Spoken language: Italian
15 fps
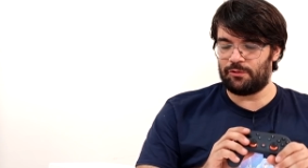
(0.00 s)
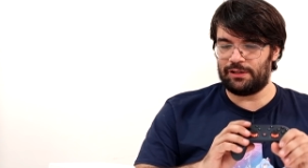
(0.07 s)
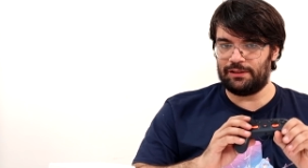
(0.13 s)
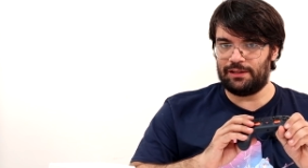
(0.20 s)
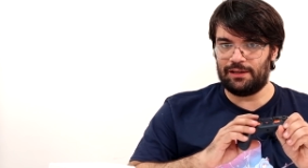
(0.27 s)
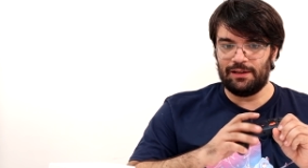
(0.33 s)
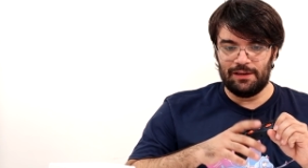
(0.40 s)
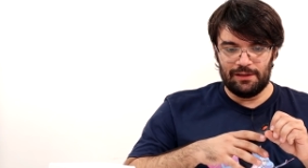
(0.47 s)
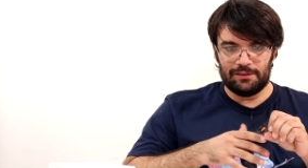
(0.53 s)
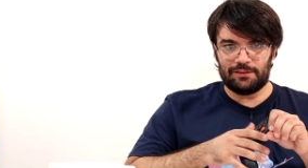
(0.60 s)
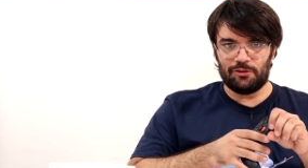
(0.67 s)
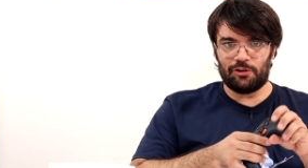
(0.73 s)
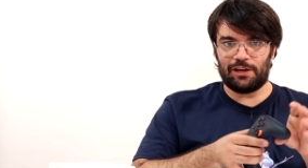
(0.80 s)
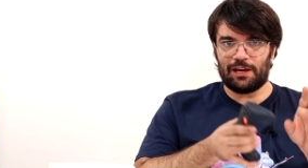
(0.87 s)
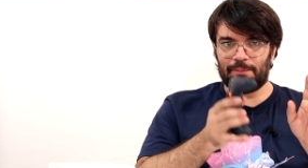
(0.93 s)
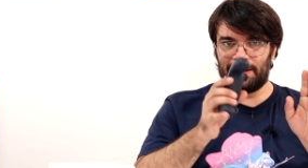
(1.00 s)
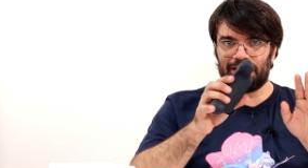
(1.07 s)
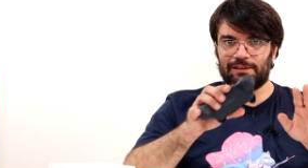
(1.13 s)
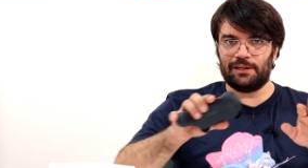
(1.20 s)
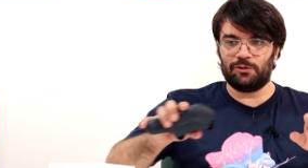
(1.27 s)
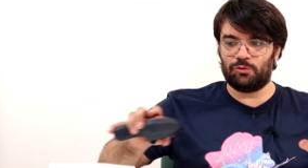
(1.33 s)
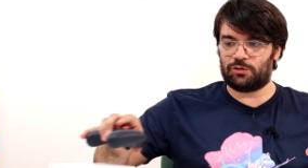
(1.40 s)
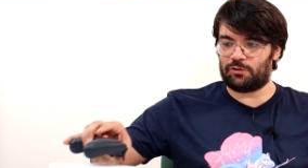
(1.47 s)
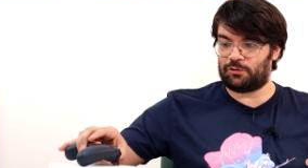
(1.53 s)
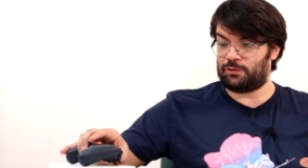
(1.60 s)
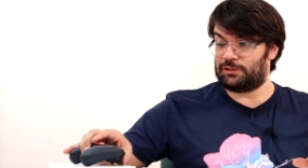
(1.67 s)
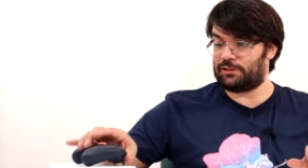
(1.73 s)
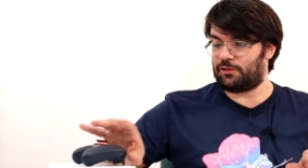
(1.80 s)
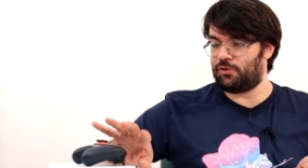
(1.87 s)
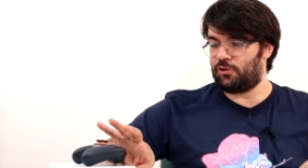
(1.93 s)
quindi teoricamente di tutte
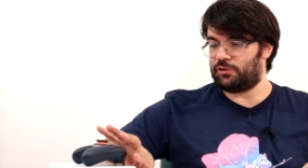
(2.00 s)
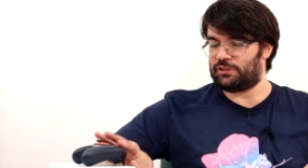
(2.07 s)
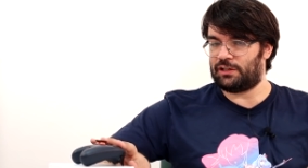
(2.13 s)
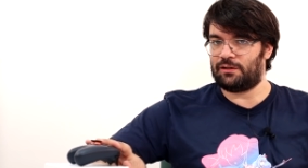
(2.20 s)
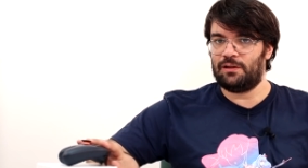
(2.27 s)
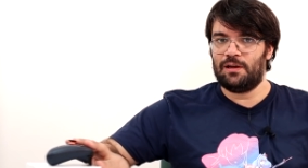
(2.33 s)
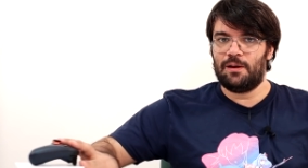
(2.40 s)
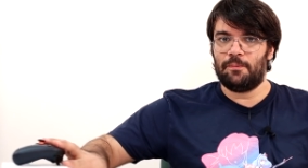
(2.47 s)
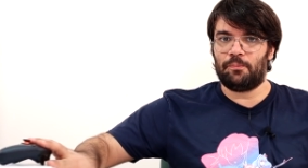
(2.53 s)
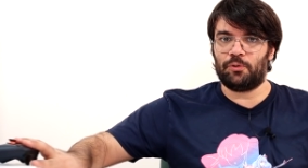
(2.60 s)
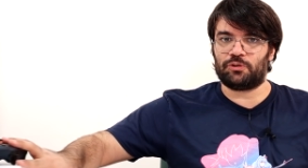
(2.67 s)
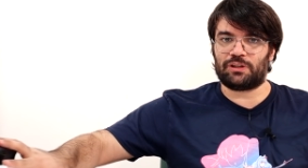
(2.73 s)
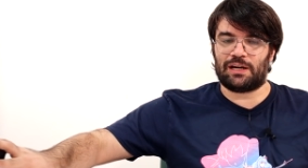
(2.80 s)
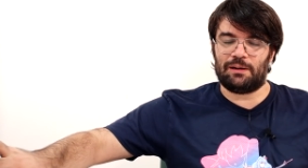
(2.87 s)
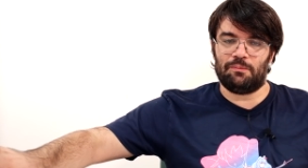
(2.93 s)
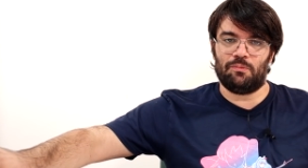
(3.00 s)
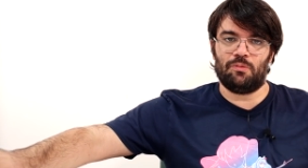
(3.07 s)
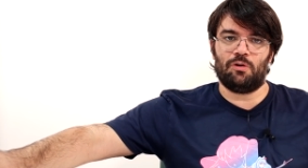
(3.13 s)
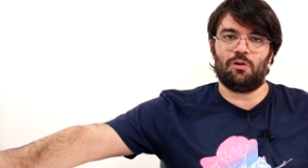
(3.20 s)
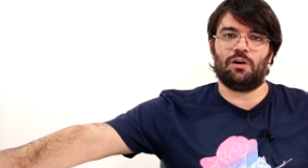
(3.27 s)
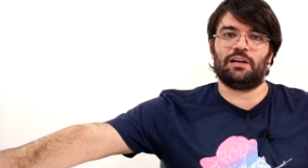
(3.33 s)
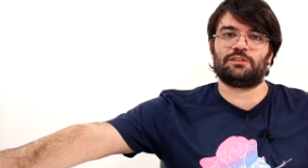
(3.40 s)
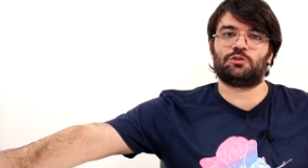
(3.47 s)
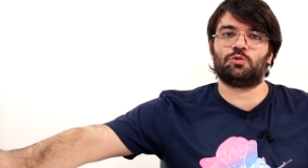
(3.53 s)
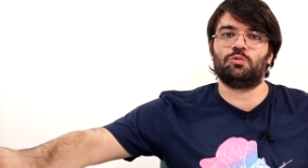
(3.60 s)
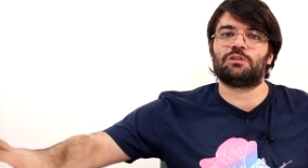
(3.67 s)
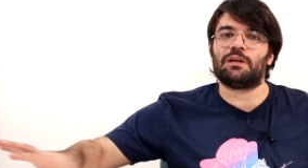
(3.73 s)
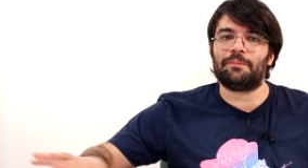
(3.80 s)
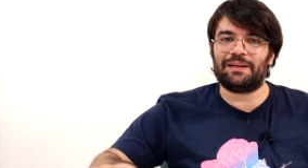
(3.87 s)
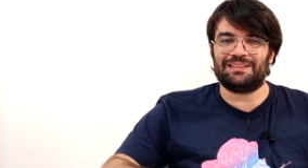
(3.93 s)
queste cose potremmo
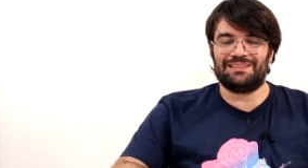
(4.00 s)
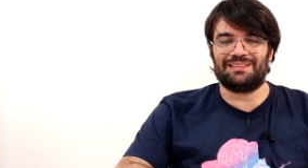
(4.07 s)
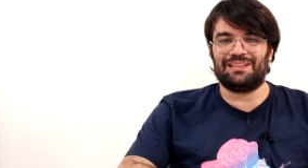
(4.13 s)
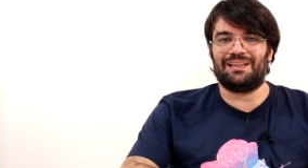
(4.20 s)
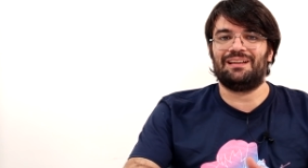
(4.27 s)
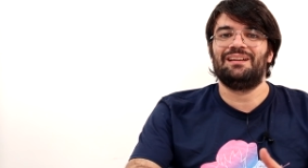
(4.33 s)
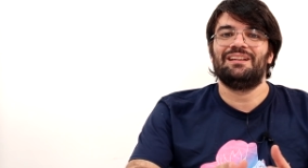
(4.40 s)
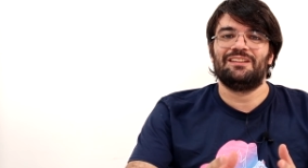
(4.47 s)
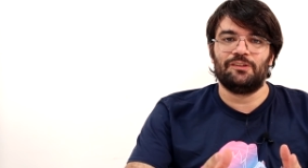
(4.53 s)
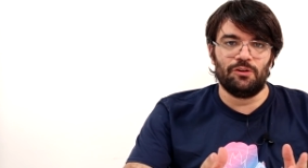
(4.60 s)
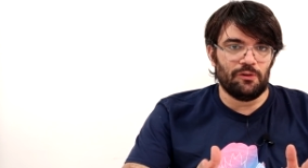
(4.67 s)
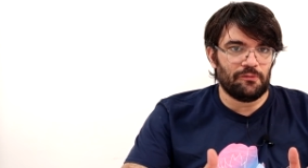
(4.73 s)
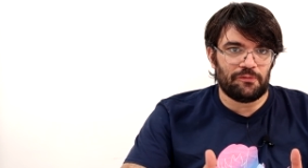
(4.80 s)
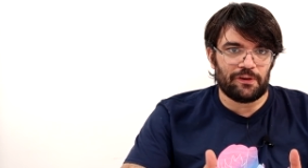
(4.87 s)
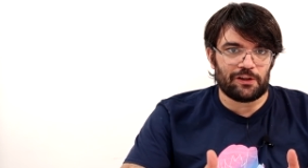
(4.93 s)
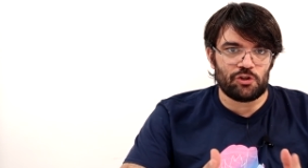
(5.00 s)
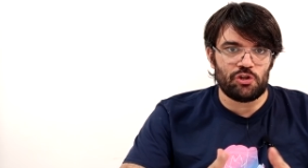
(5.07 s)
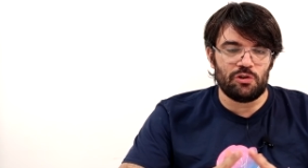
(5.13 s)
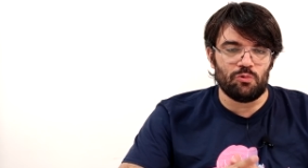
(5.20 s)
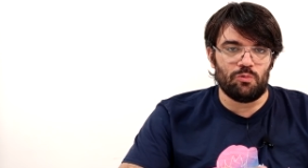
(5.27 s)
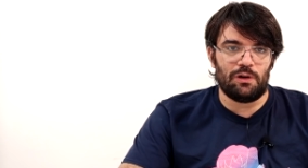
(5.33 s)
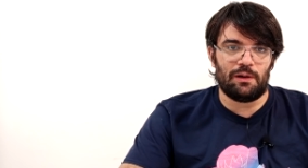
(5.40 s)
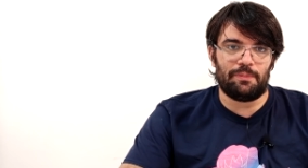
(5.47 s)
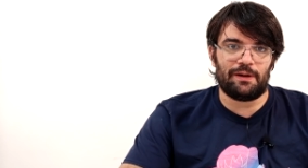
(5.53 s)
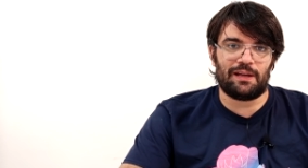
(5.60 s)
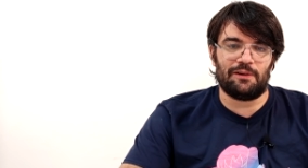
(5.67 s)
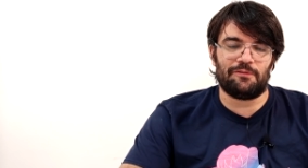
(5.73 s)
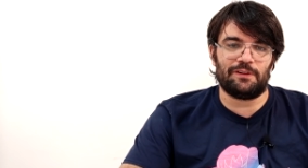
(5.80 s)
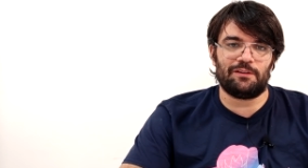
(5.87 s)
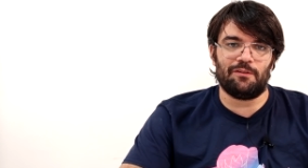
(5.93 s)
assolutamente non farci nulla
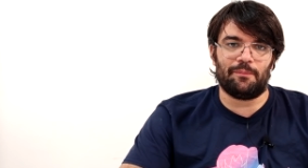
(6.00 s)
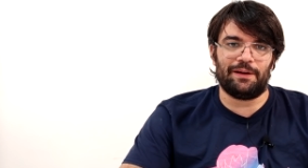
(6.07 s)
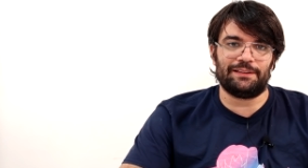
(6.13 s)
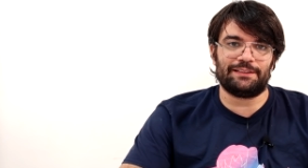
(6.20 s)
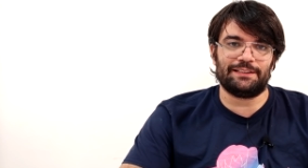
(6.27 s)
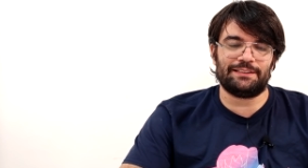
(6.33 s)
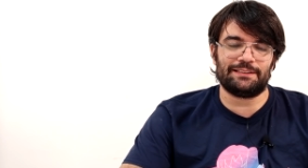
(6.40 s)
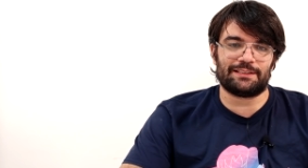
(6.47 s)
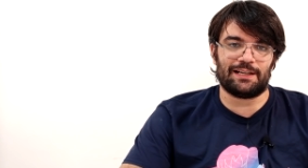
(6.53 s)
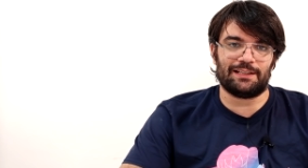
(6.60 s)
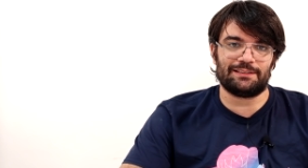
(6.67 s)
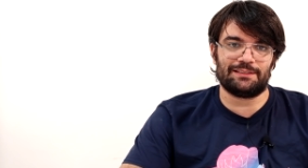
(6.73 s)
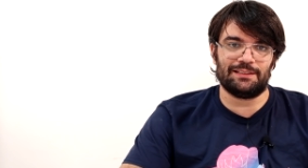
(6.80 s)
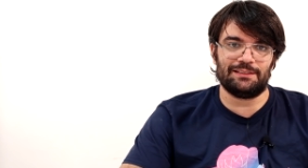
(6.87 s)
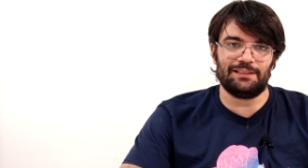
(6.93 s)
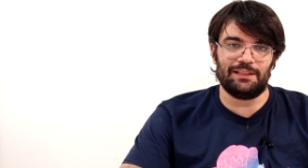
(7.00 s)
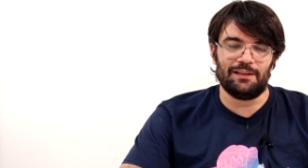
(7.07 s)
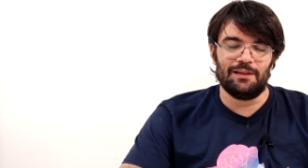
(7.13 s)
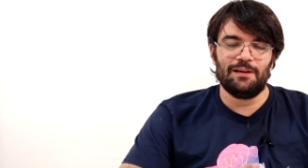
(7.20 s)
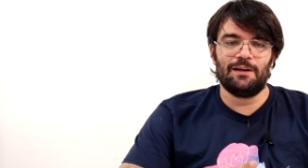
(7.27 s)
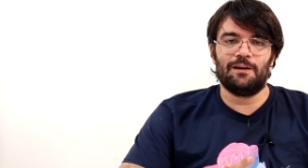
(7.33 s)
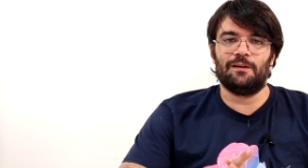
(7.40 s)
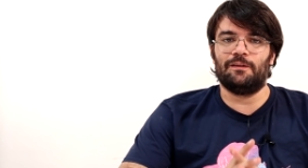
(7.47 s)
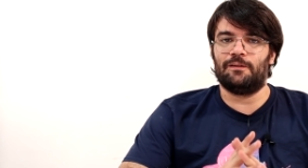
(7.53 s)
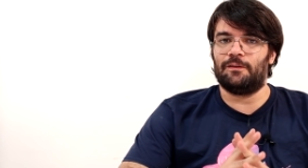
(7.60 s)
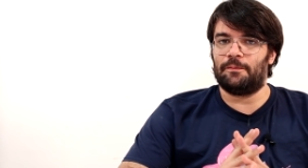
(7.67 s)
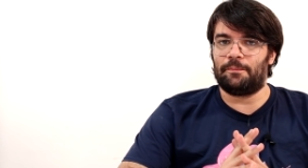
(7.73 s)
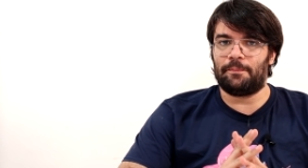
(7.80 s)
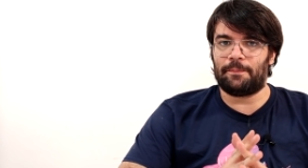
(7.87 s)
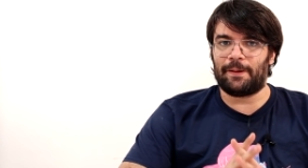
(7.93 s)
perché effettivamente si tratta di eh,